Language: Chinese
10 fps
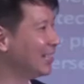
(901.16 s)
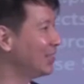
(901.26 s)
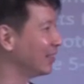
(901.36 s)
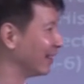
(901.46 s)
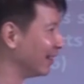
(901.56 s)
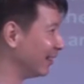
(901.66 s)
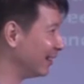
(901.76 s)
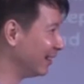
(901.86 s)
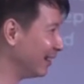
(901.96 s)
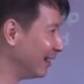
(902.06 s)
开始的。
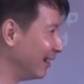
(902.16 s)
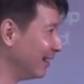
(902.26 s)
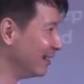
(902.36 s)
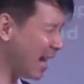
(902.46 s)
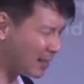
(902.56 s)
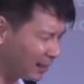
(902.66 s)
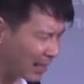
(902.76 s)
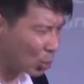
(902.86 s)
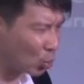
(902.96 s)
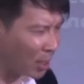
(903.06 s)
雅
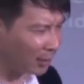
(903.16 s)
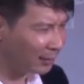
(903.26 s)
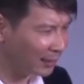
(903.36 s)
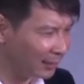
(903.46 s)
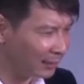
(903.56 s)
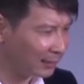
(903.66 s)
各讲说，